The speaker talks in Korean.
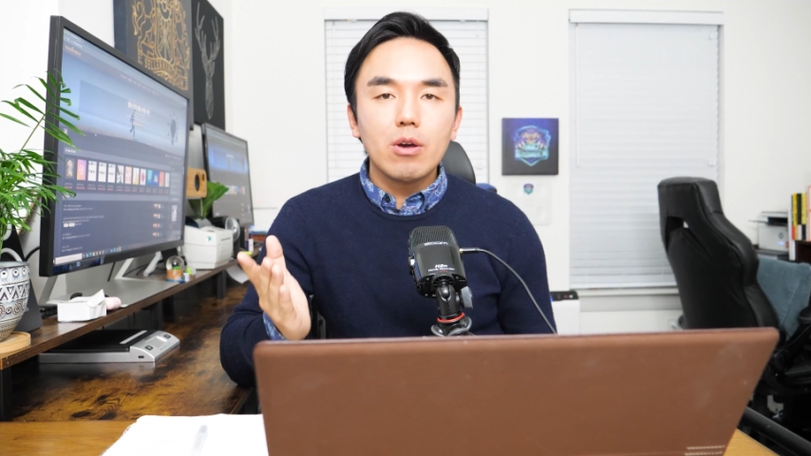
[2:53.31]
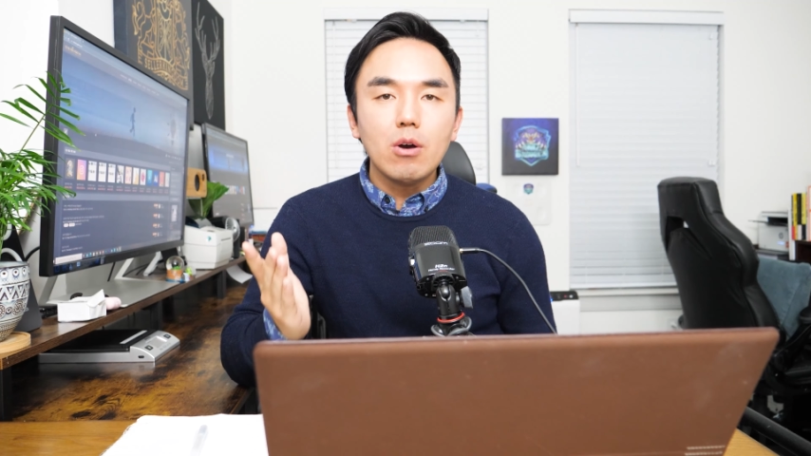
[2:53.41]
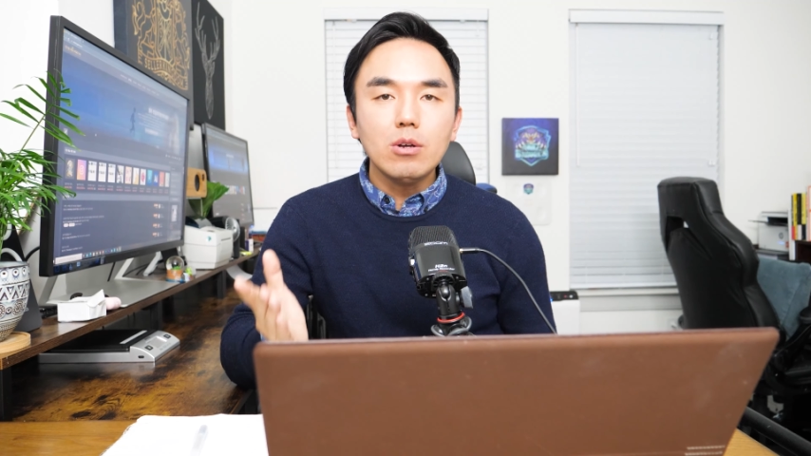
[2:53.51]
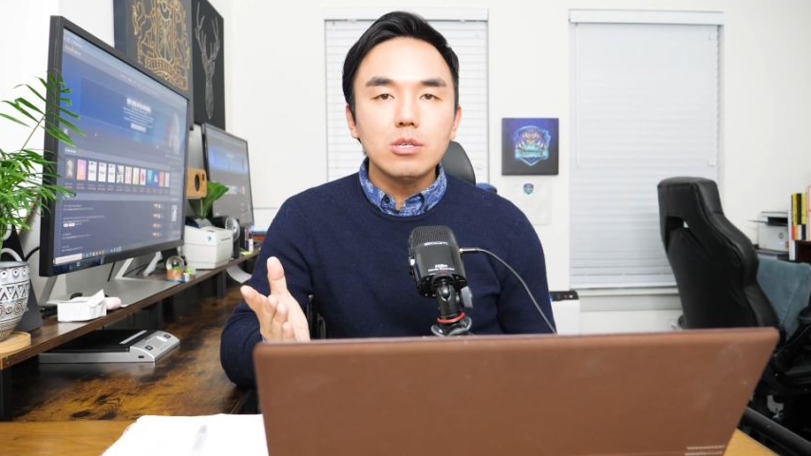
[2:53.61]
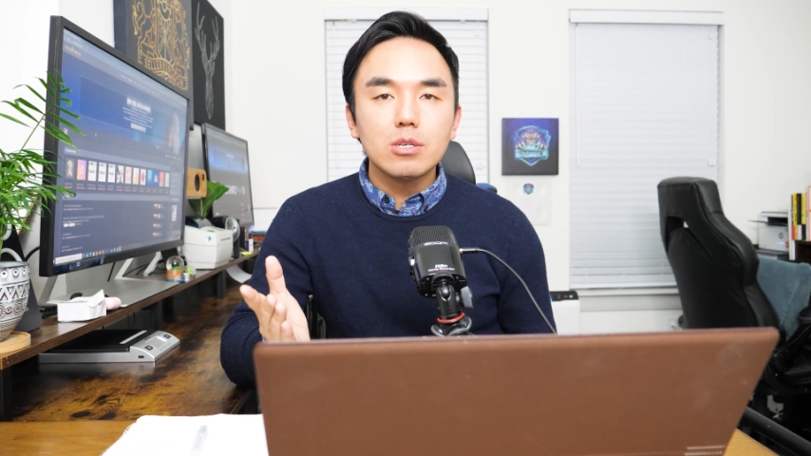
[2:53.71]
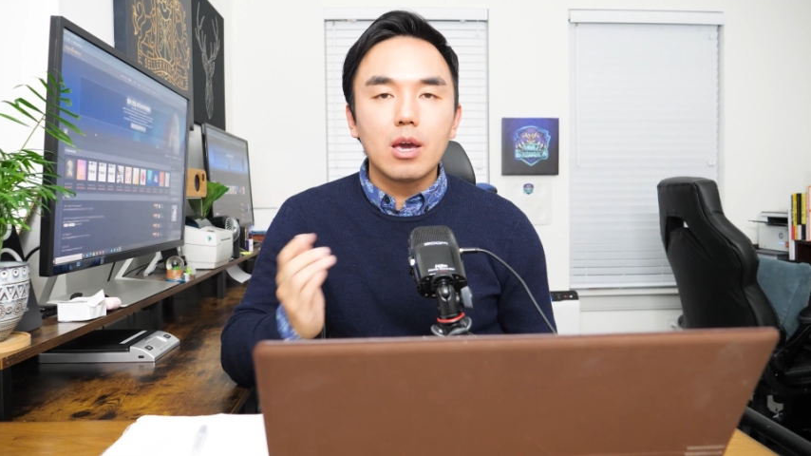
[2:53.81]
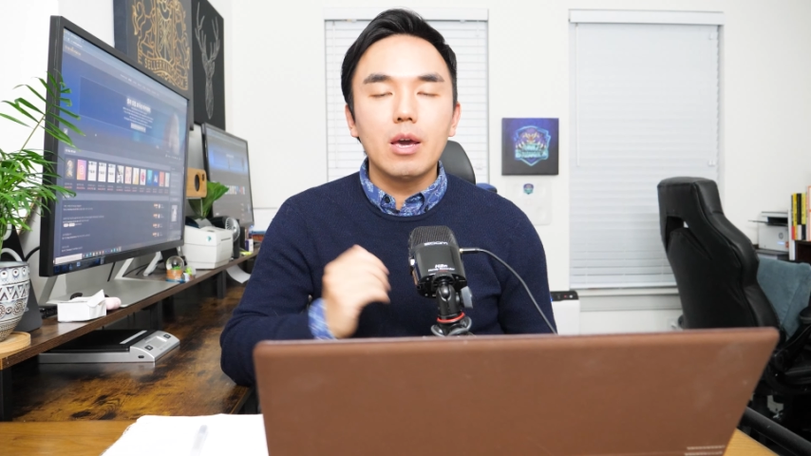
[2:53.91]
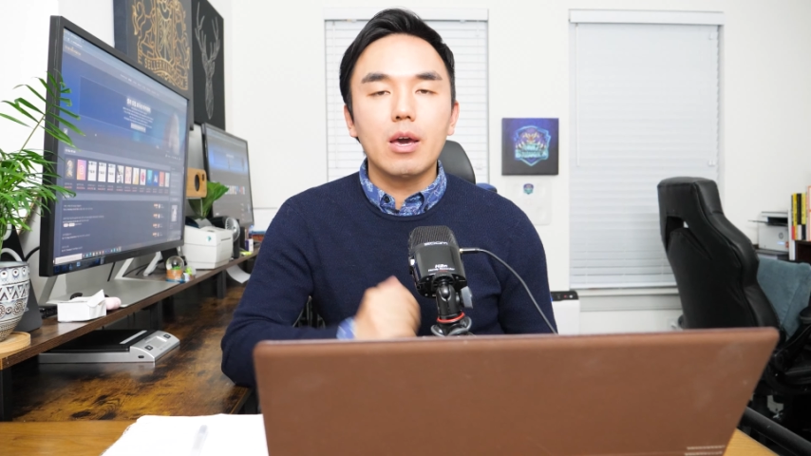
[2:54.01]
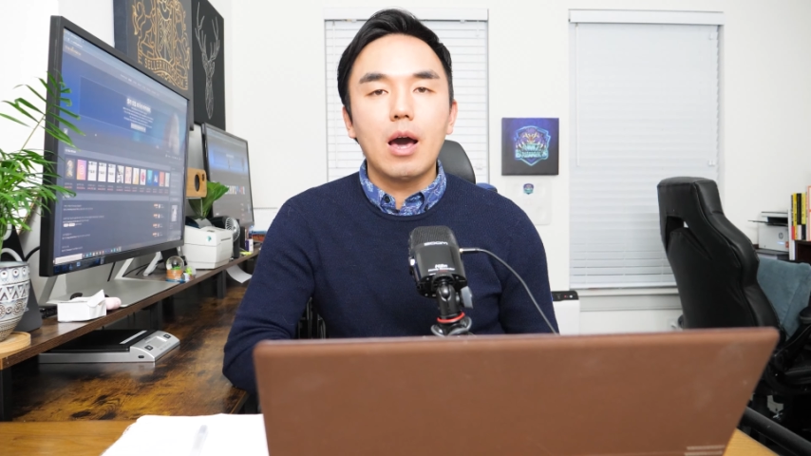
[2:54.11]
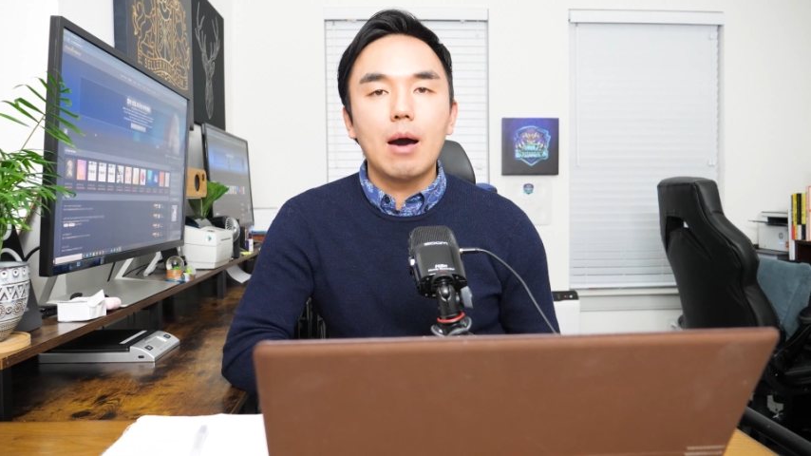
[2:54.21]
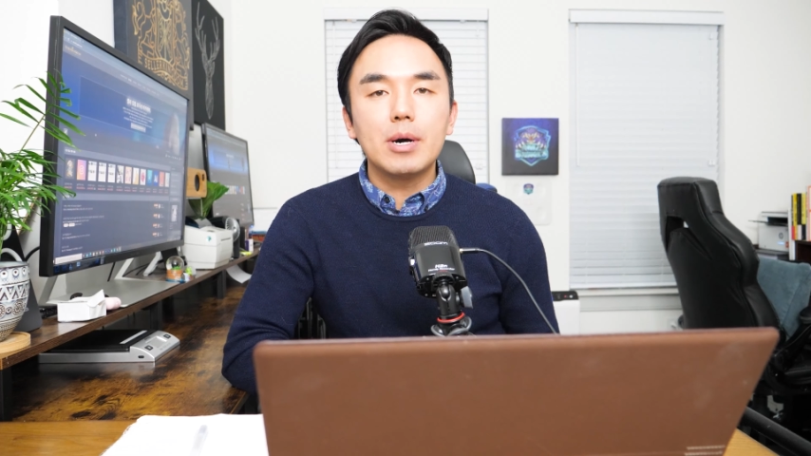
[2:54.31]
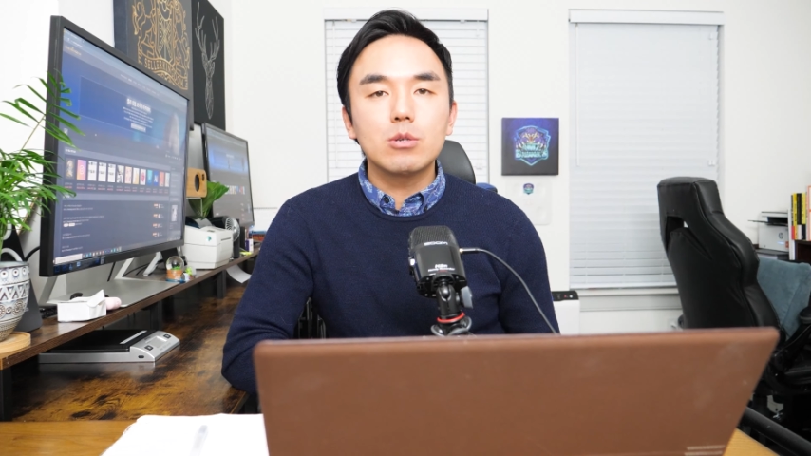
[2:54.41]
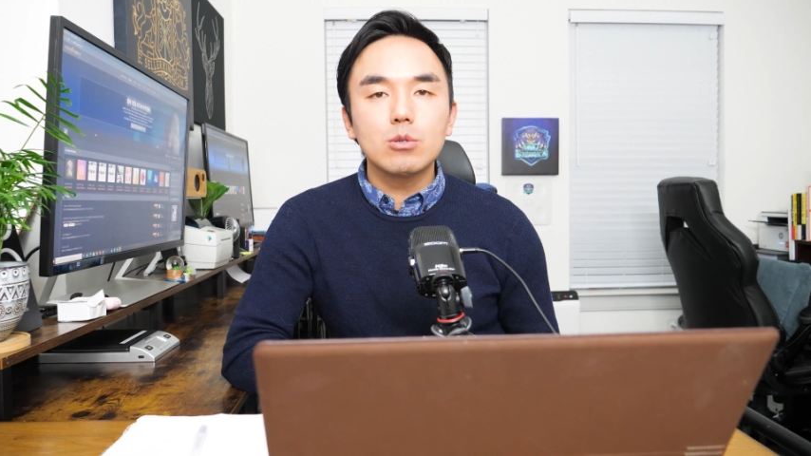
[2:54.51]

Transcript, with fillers: 형식의 아마존